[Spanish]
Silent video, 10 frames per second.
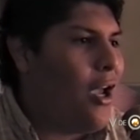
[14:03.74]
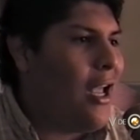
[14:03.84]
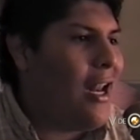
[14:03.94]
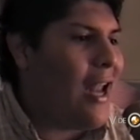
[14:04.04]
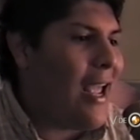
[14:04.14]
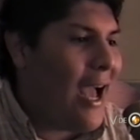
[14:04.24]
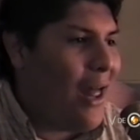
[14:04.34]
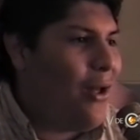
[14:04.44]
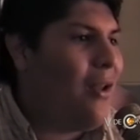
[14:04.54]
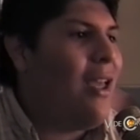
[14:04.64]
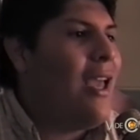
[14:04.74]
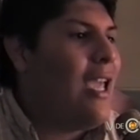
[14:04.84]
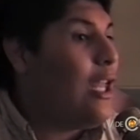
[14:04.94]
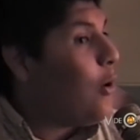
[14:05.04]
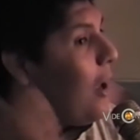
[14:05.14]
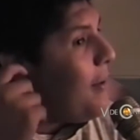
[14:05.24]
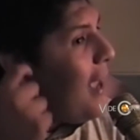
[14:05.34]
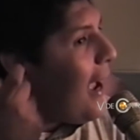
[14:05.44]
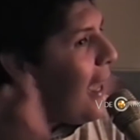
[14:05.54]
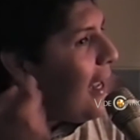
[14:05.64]
el ahijado, y
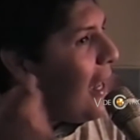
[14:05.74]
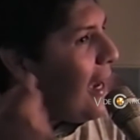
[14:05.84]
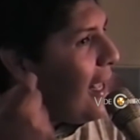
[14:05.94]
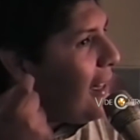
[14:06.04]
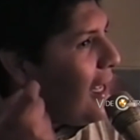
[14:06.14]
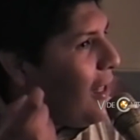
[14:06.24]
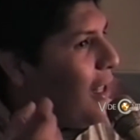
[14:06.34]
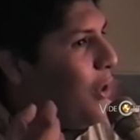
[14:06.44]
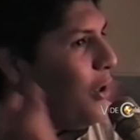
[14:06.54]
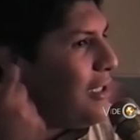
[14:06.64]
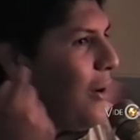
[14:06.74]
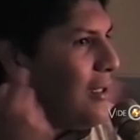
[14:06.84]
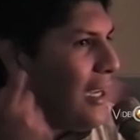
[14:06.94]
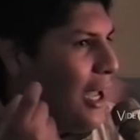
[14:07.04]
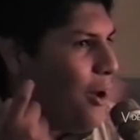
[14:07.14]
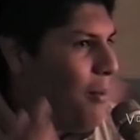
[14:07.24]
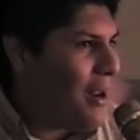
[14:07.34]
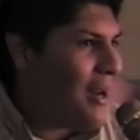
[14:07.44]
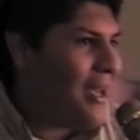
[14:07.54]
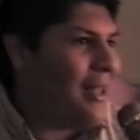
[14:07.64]
todavía carga el arete, no se lo ha sacado
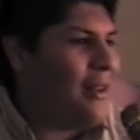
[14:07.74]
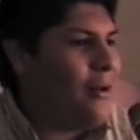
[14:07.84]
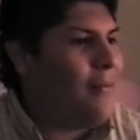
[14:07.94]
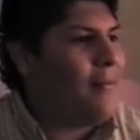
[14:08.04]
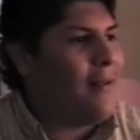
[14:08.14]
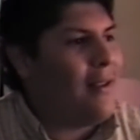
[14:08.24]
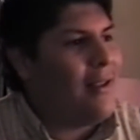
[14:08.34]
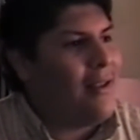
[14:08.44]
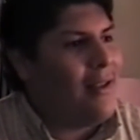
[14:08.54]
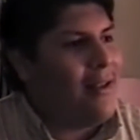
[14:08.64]
para nada, ¿no? No se lo ha para nada, un